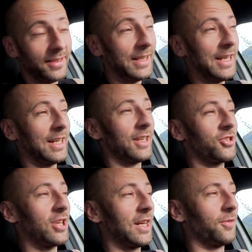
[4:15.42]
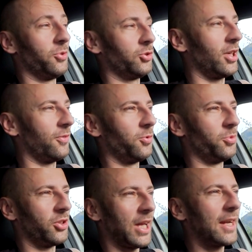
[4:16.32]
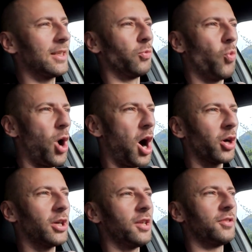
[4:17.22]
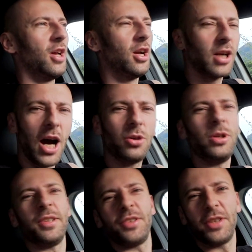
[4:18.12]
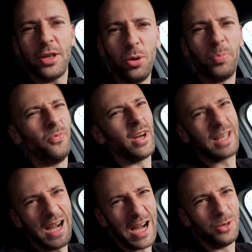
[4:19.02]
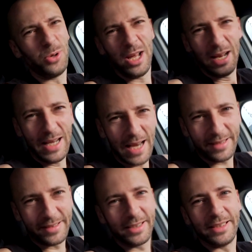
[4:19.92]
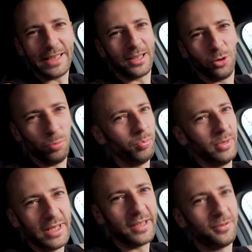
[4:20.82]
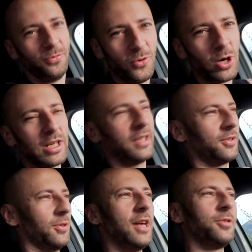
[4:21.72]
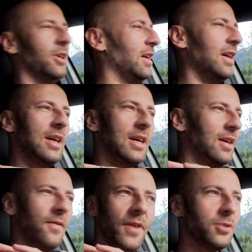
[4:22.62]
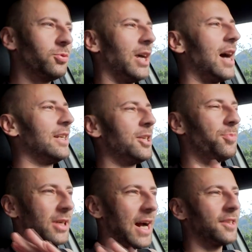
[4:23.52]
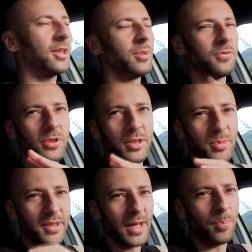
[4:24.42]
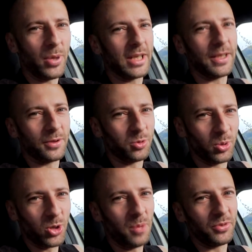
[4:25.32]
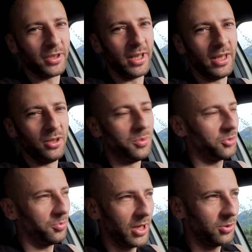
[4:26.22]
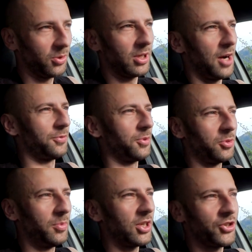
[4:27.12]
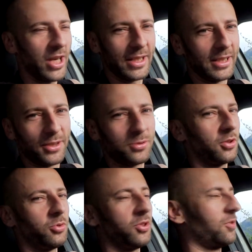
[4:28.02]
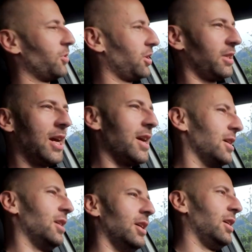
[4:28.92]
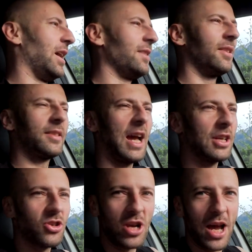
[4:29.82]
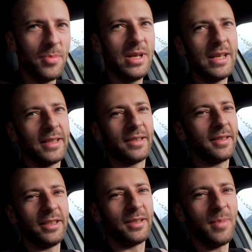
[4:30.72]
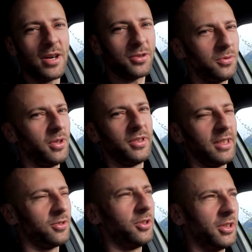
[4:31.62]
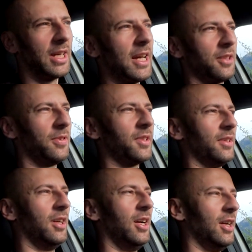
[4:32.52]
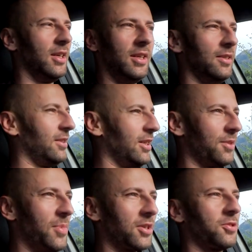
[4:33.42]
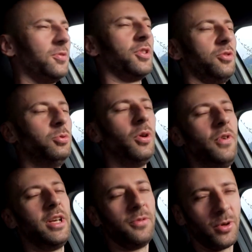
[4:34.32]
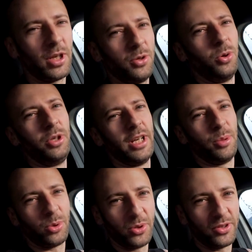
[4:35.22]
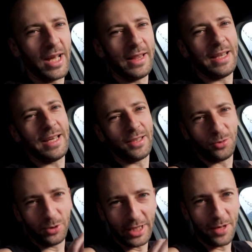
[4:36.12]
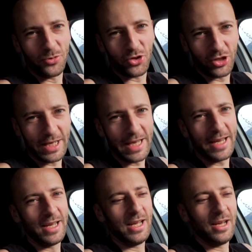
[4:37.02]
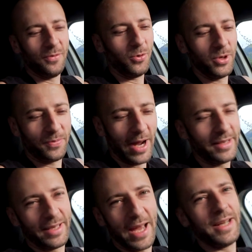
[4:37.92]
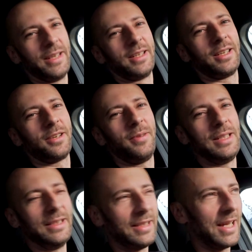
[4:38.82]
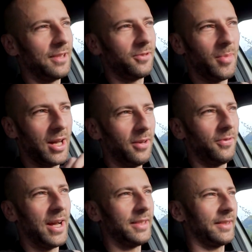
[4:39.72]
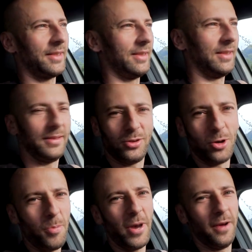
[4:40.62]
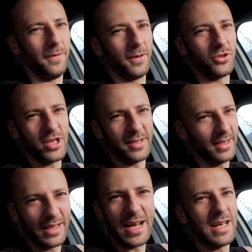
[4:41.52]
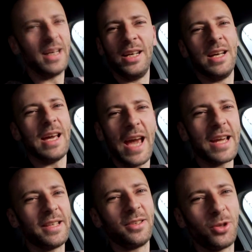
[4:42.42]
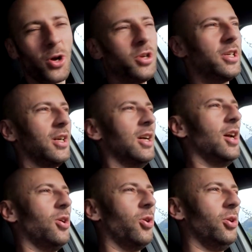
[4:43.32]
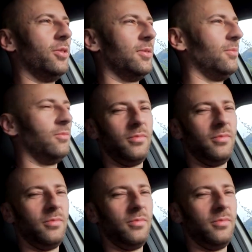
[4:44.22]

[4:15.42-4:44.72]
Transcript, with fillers: edle Geschenke, wo, wo man sich echt denkt, wow, krass, Carlo lässt sich nicht lumpen, weil Carlo lässt sich nicht lumpen. Ist wirklich so. Also, wenn du da nicht begeistert bist von diesem Gesamtpaket, was du bekommst, ne? umso mehr du kaufst, umso mehr Geschenke kriegst du dazu. Es ist wirklich, ey, es ist kein Geschleime, nichts. Ich mach sowas nicht. Sollte dir echt wissen, ich mach sowas nur, wenn ich wirklich hundertprozentig zu dem stehe, wo ich weiß, hey, Qualität vom Allerfeinsten, top einfach. Verstehst du? Daher echt, gönn dir. Und